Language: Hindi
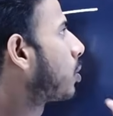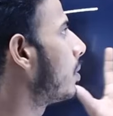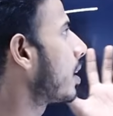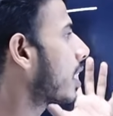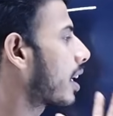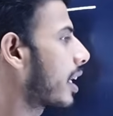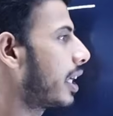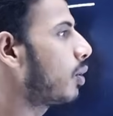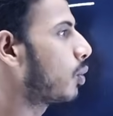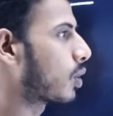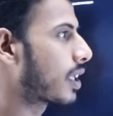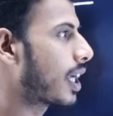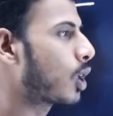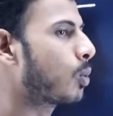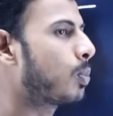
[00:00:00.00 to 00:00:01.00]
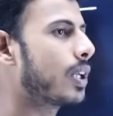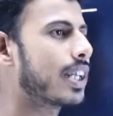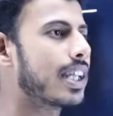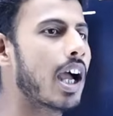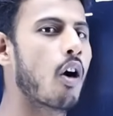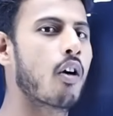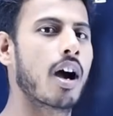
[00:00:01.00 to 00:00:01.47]
कुछ भी अगर नहीं होता है तो फिर
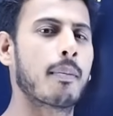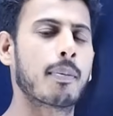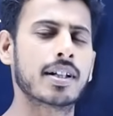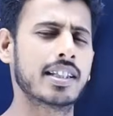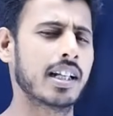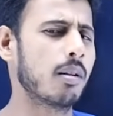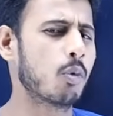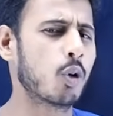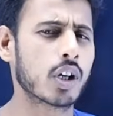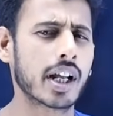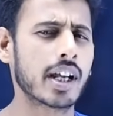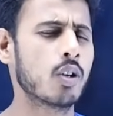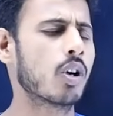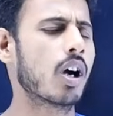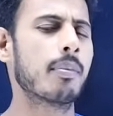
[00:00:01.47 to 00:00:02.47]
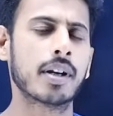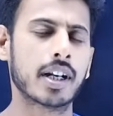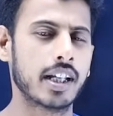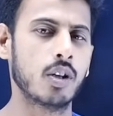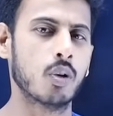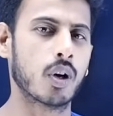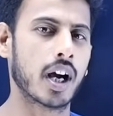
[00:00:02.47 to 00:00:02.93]
क्या होगा आपका चैनल मोनेटाइज होगा फिर
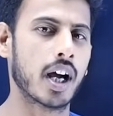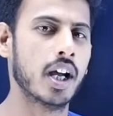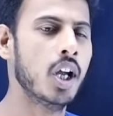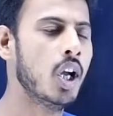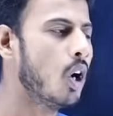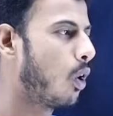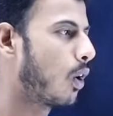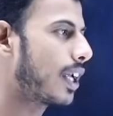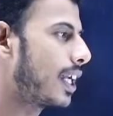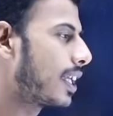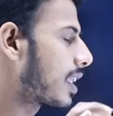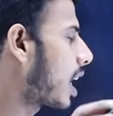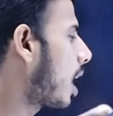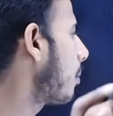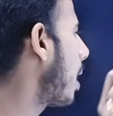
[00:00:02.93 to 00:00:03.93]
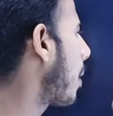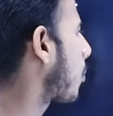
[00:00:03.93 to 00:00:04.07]
नहीं होगा और इतना मैं